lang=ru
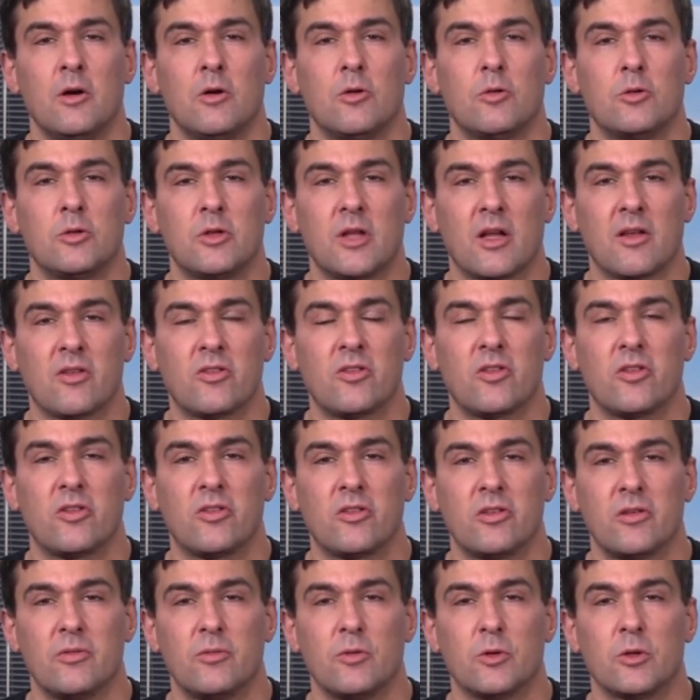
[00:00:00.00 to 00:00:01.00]
У нас
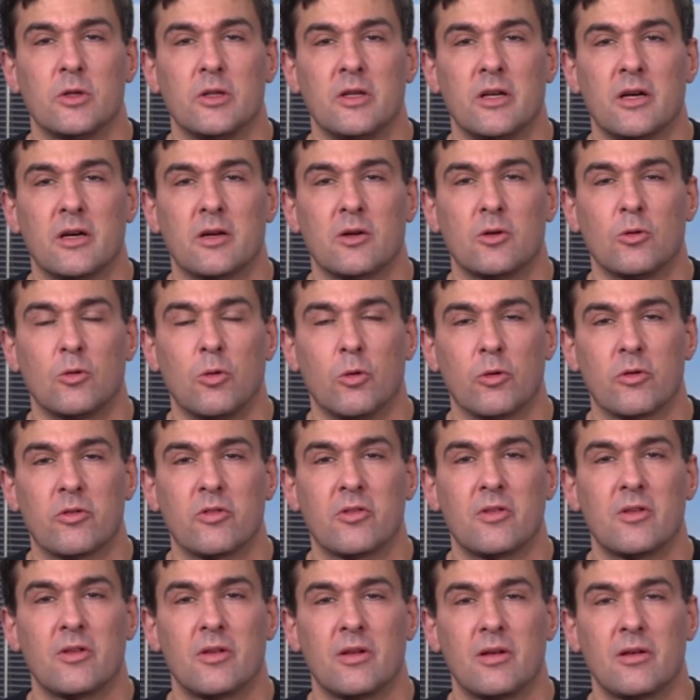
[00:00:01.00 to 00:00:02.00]
сегодня
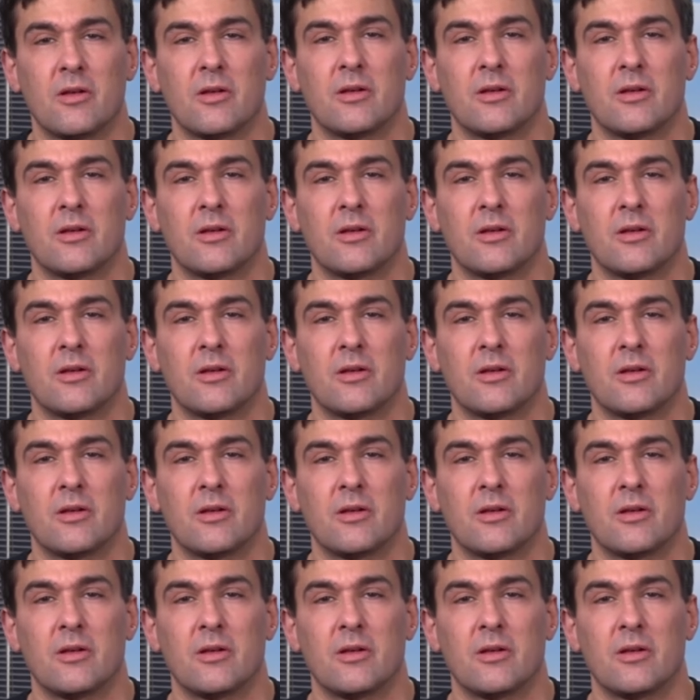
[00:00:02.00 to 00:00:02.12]
гость